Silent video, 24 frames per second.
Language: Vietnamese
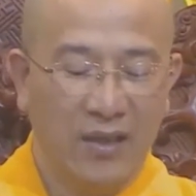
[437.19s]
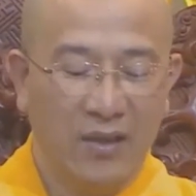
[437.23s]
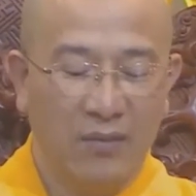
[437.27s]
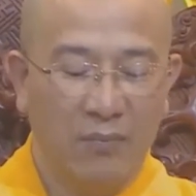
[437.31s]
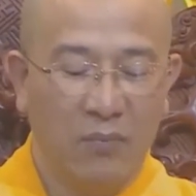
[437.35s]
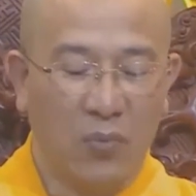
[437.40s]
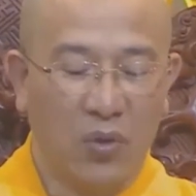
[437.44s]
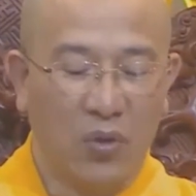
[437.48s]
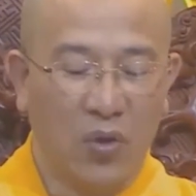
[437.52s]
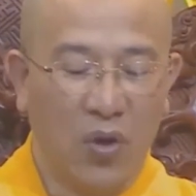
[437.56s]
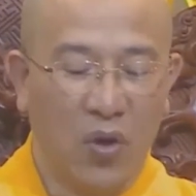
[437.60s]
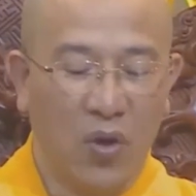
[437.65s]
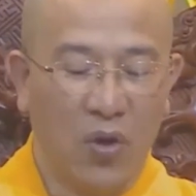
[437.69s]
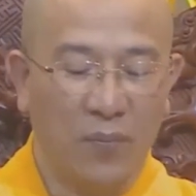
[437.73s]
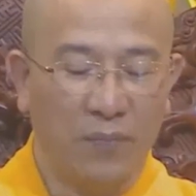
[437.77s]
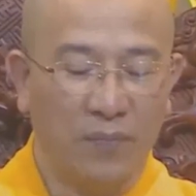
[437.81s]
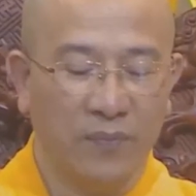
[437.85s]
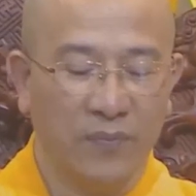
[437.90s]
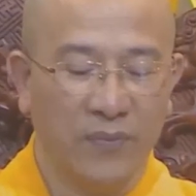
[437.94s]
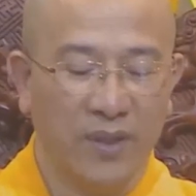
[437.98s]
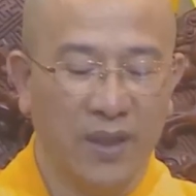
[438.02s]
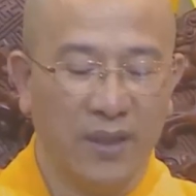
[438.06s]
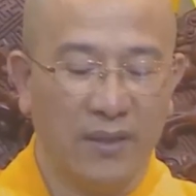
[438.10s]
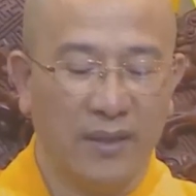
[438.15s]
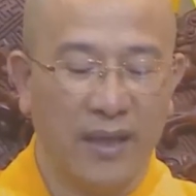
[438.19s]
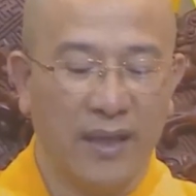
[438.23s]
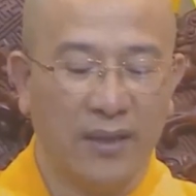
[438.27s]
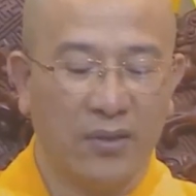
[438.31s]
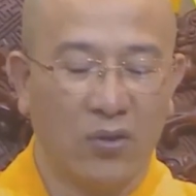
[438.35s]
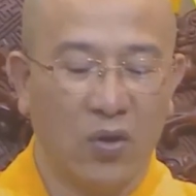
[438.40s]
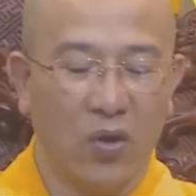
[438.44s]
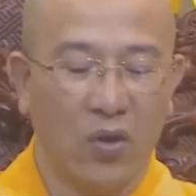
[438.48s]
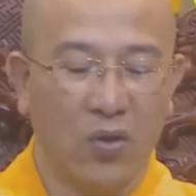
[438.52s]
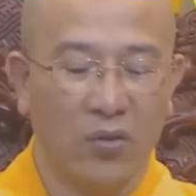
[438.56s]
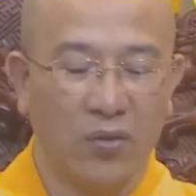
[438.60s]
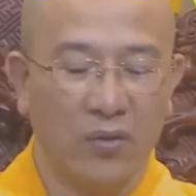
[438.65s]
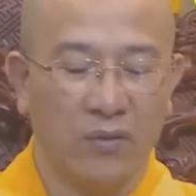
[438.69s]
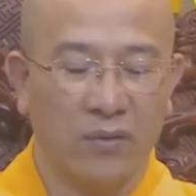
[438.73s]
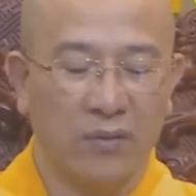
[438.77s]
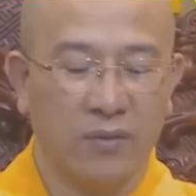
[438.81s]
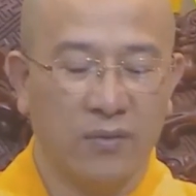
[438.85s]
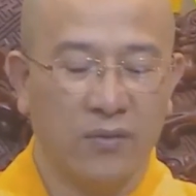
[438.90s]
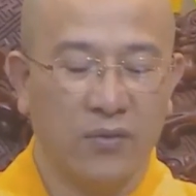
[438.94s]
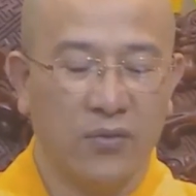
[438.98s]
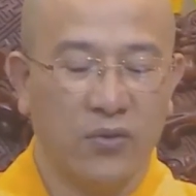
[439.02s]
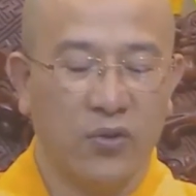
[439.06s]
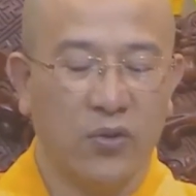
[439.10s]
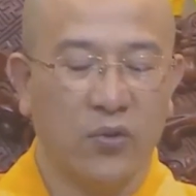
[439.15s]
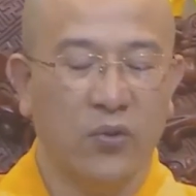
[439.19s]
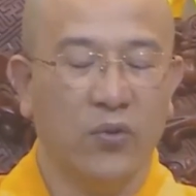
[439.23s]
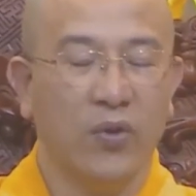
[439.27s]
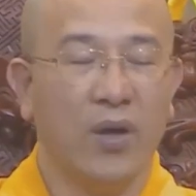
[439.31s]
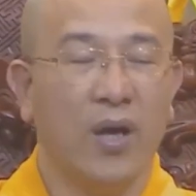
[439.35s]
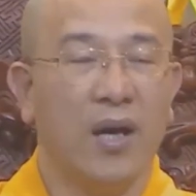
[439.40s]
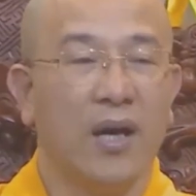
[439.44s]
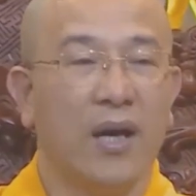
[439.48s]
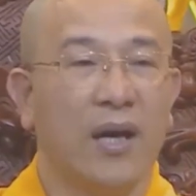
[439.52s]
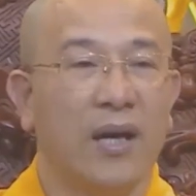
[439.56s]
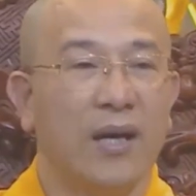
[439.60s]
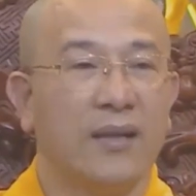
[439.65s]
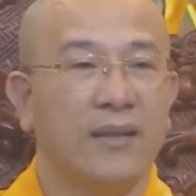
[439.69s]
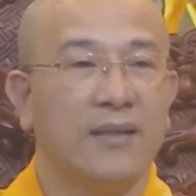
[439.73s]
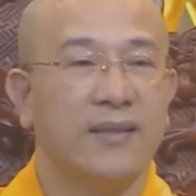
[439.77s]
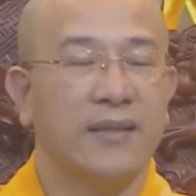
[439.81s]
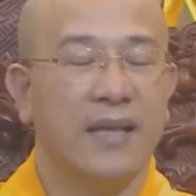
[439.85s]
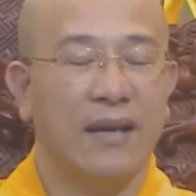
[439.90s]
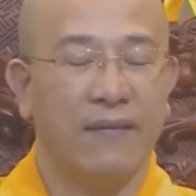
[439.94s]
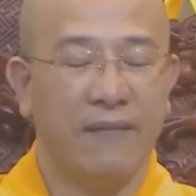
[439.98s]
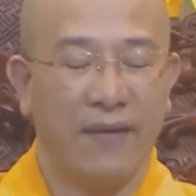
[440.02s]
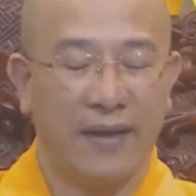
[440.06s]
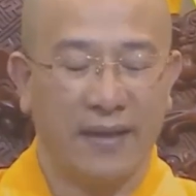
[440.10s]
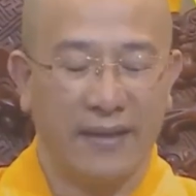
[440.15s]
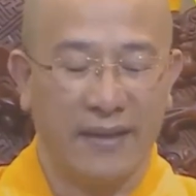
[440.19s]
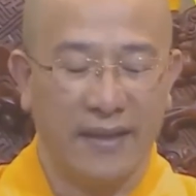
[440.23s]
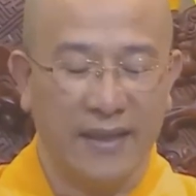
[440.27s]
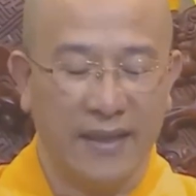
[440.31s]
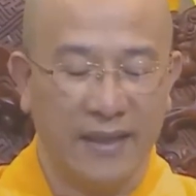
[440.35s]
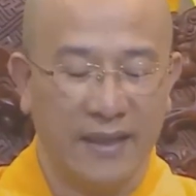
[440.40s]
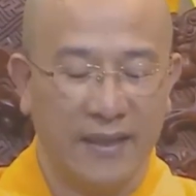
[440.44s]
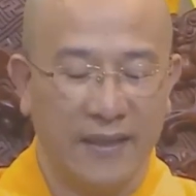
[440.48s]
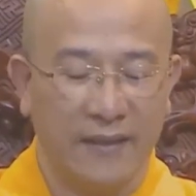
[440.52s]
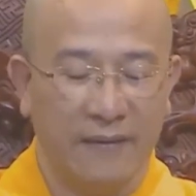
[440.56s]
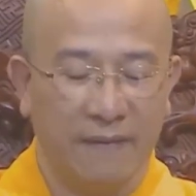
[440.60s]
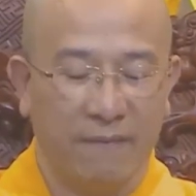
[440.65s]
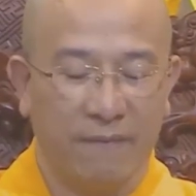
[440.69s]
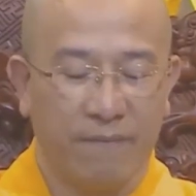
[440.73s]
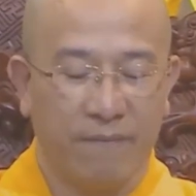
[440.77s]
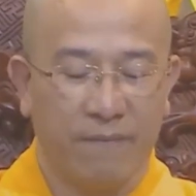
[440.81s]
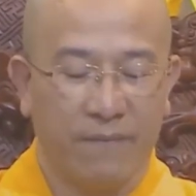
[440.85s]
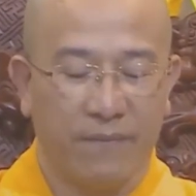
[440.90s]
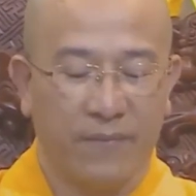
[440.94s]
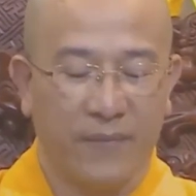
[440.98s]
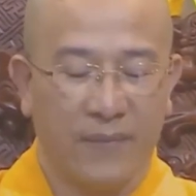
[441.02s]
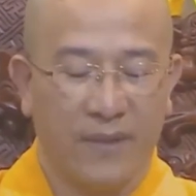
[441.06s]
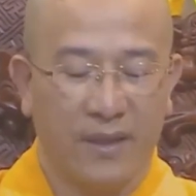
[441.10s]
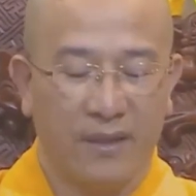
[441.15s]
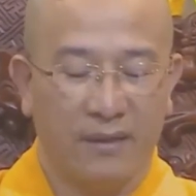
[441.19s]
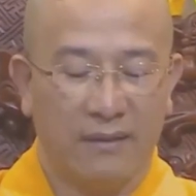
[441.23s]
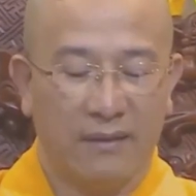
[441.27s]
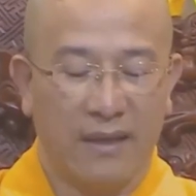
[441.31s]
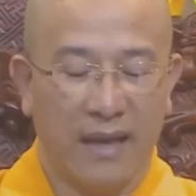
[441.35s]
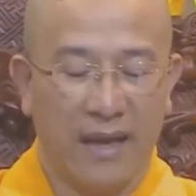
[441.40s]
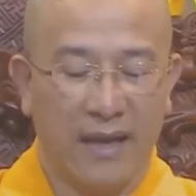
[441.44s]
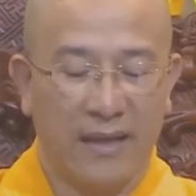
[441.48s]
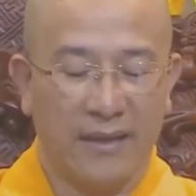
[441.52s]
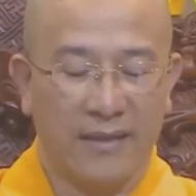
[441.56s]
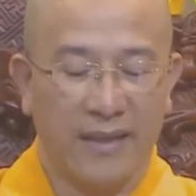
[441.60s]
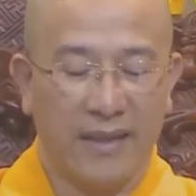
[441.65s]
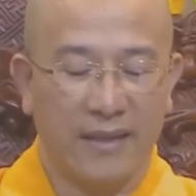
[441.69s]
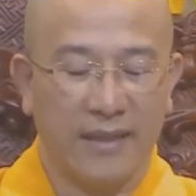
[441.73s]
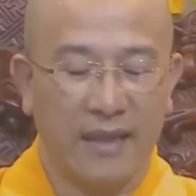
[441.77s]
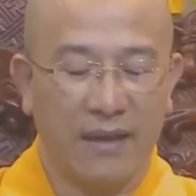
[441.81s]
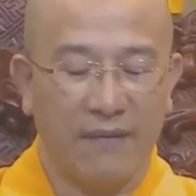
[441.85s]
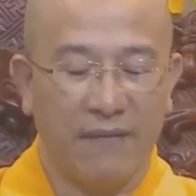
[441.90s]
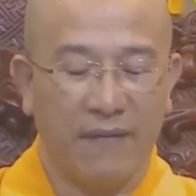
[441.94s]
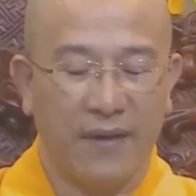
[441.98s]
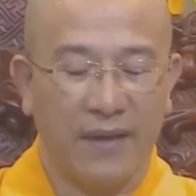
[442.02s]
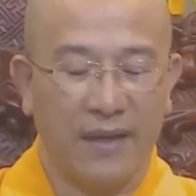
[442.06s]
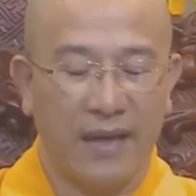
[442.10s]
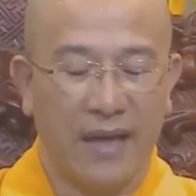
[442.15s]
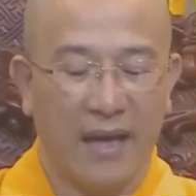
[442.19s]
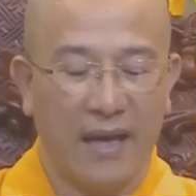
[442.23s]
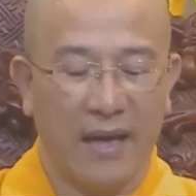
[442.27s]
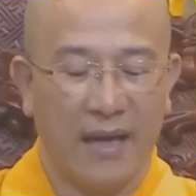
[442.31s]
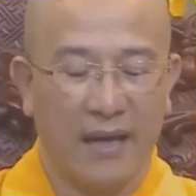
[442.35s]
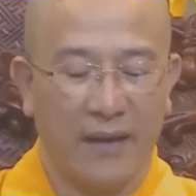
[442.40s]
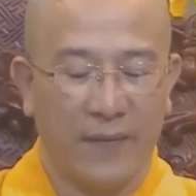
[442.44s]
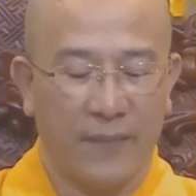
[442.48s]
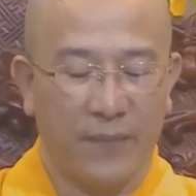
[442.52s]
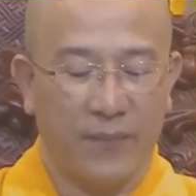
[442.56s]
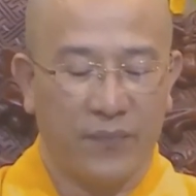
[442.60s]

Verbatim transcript: Một hôm Đức Thế Tôn trú ở Savathi tại Jetavana.